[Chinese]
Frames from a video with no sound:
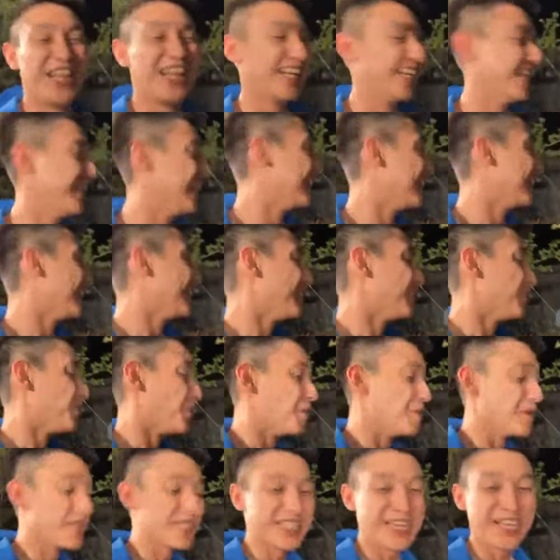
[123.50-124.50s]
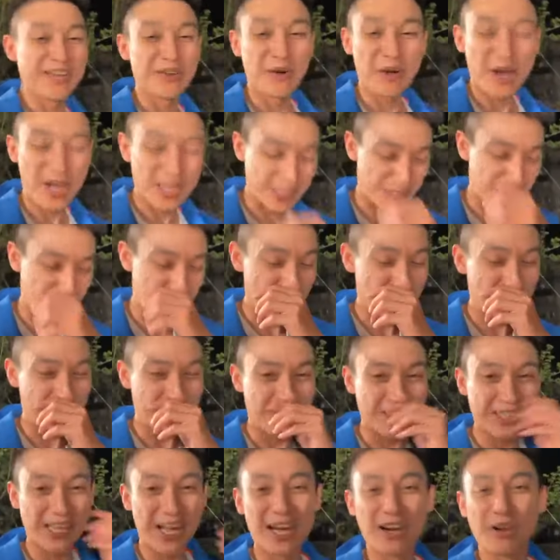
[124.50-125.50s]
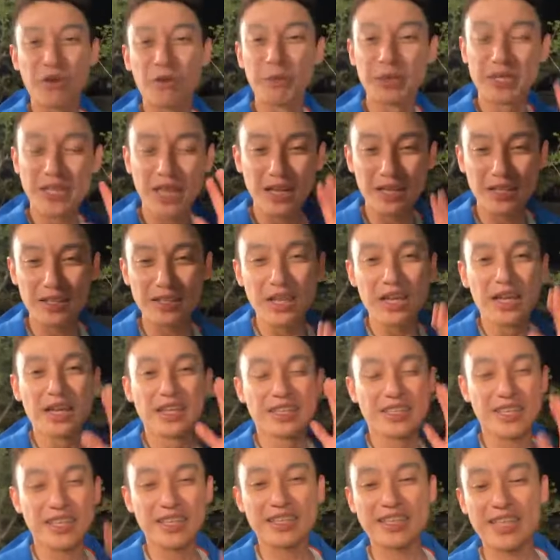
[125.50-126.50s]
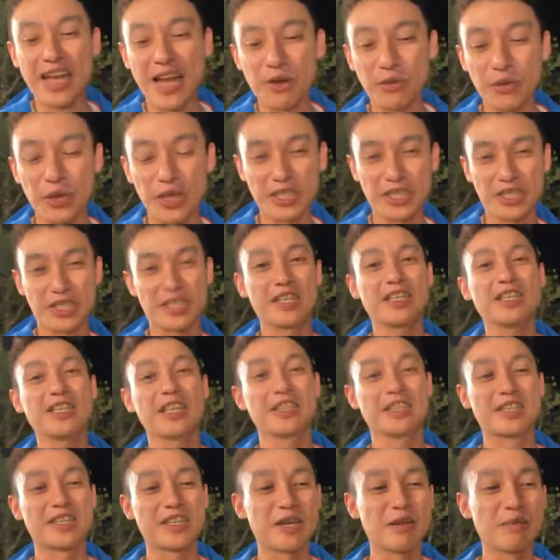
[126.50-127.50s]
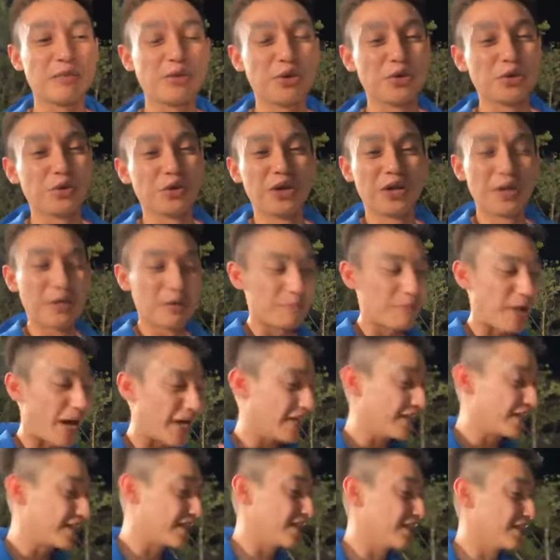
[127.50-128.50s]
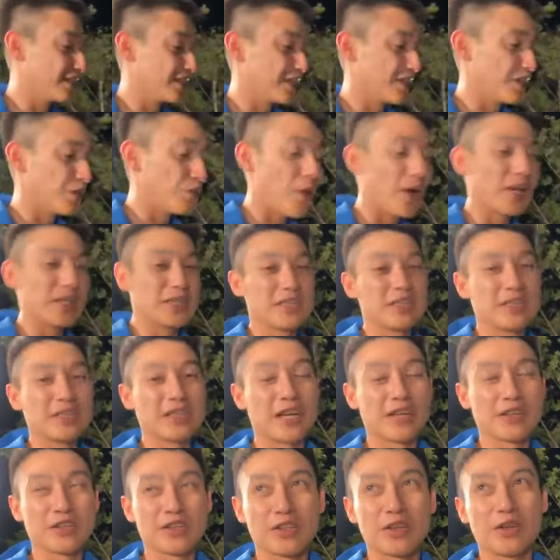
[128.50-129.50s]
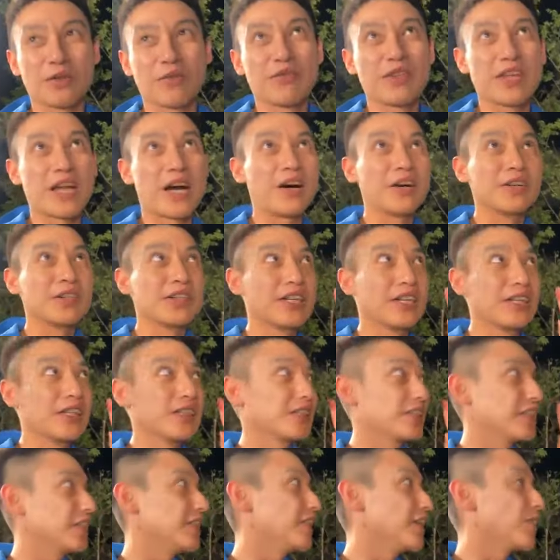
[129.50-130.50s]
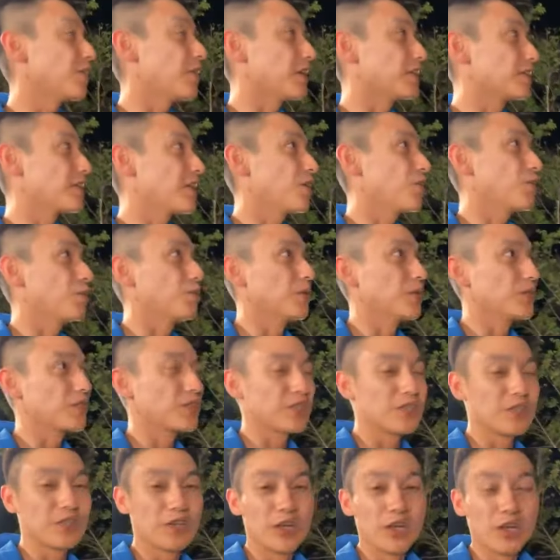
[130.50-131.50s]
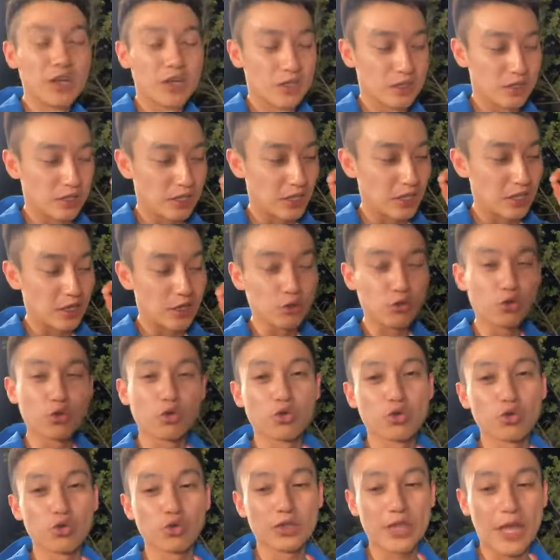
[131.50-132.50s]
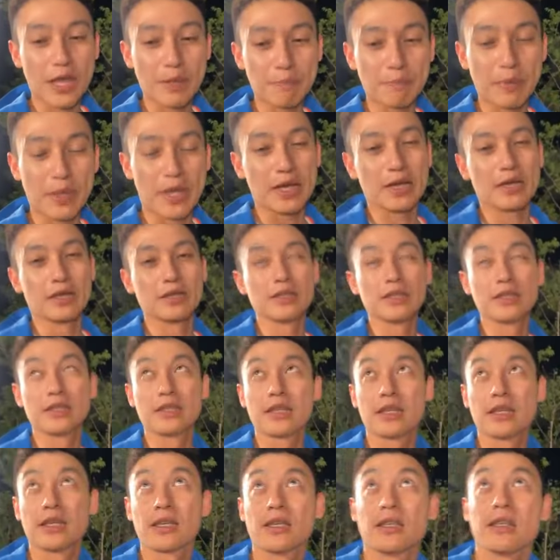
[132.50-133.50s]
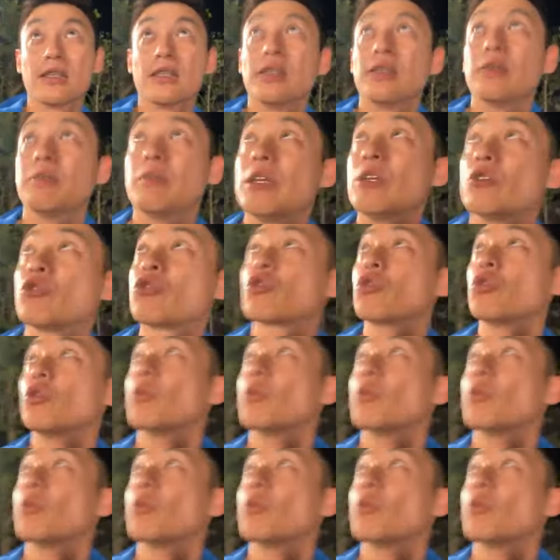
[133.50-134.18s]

对我们现我要成为阳光男孩。我们现在正在为新的节目拍摄这个外景当中。然后呢，今天晚上我们是那个入住在北横的这个民